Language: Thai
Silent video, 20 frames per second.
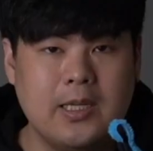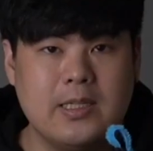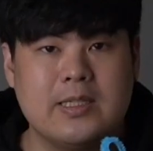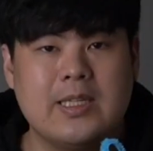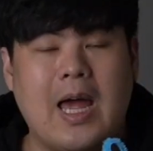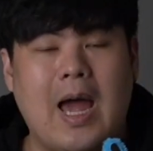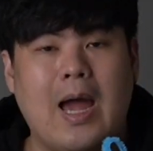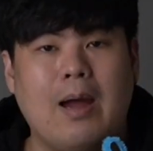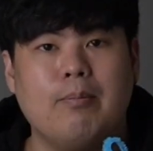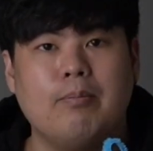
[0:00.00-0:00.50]
ยิง
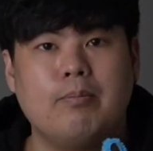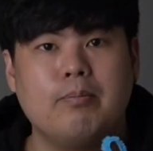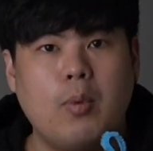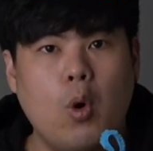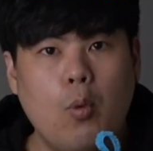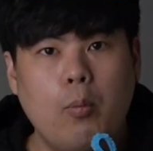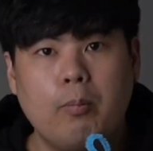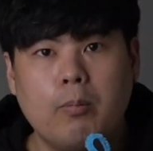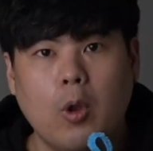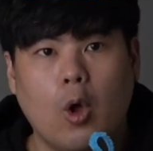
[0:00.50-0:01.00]
3
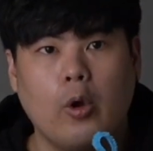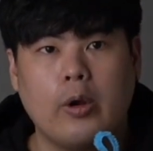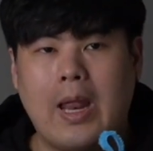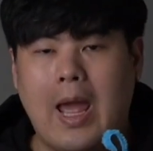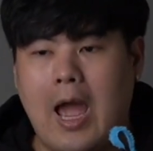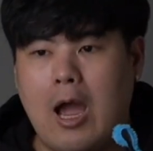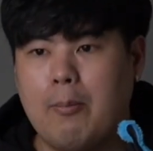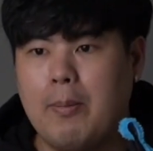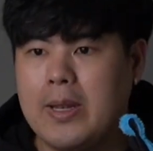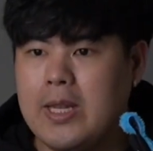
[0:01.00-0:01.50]
ปุ๊บรอง
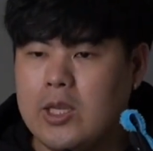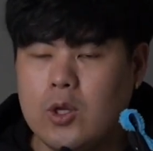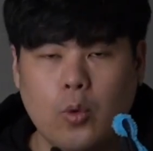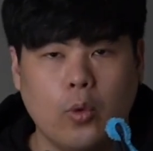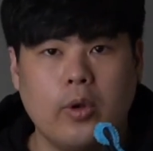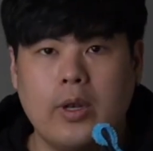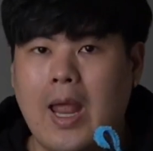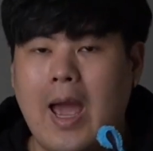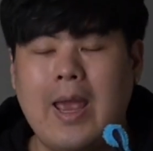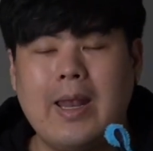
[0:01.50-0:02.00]
เท้ามันหยุ
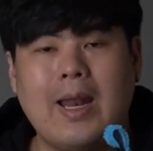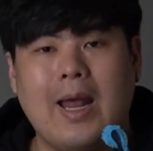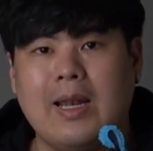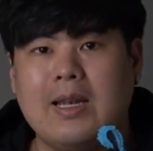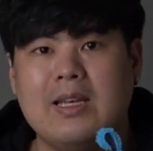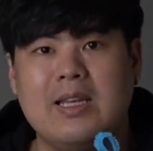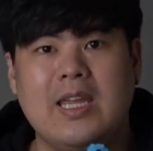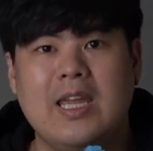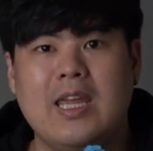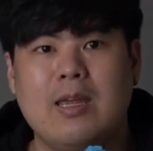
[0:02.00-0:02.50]
ดได้ทั
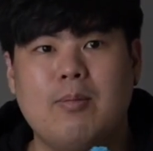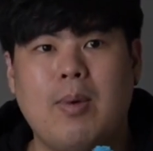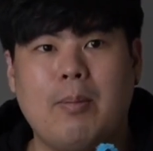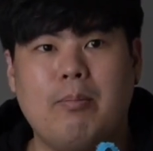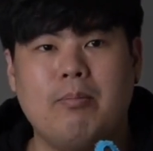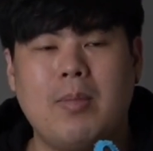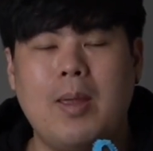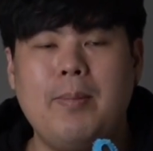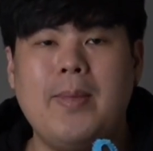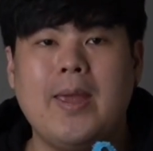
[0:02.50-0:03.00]
นทีแบ
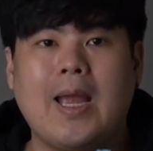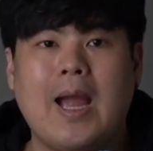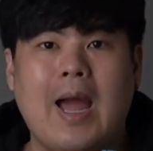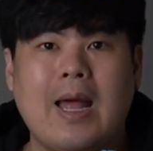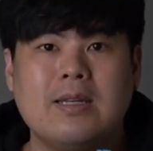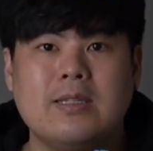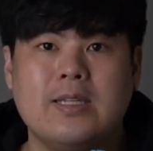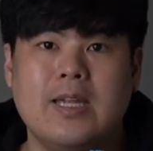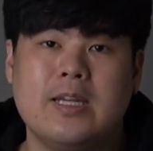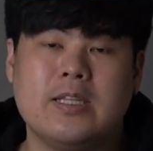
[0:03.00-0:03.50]
บไม่มี
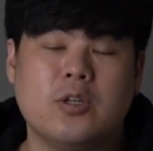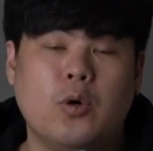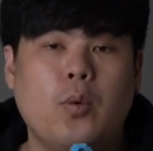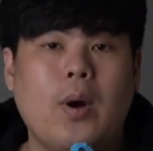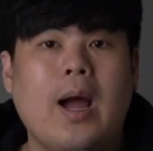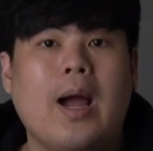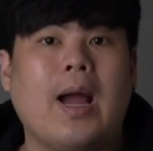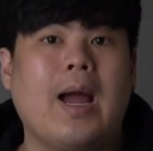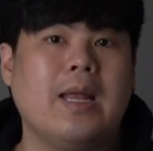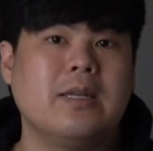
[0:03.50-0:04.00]
การเสียจัง
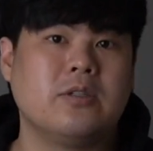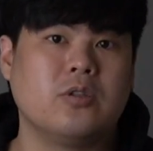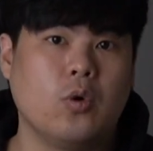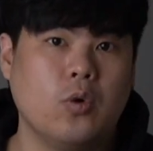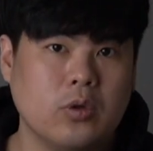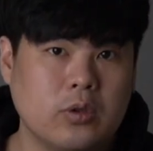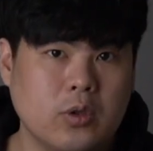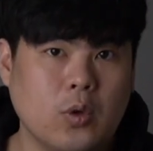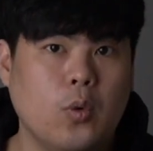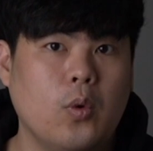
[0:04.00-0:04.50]
หวะการทร
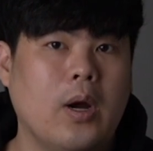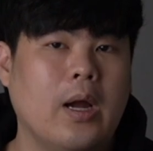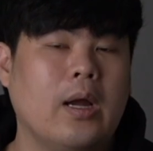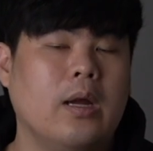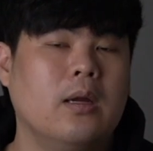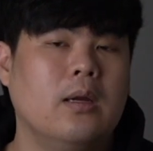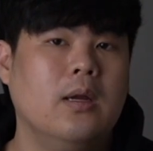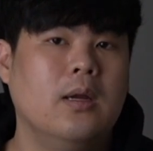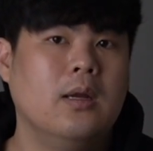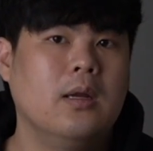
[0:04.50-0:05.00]
งตัว
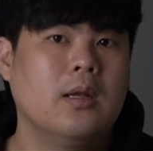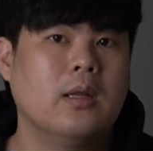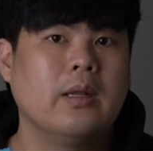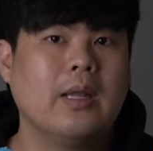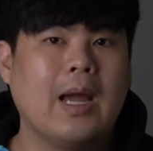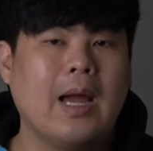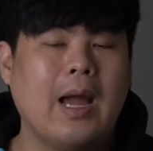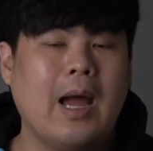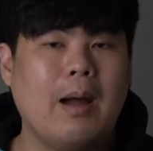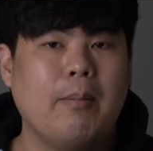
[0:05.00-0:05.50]

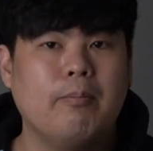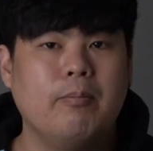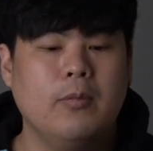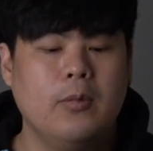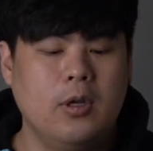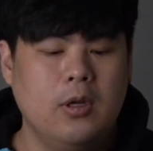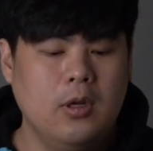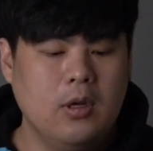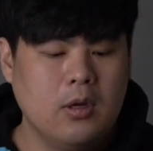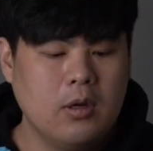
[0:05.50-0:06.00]
นะครับ
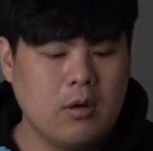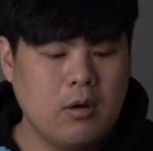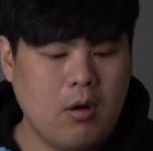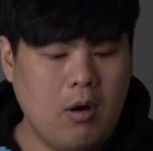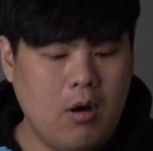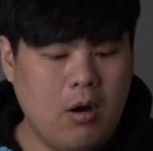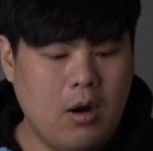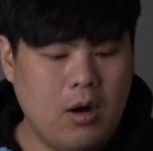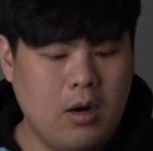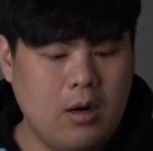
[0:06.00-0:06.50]

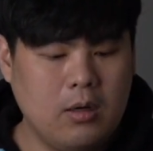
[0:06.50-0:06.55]
ก็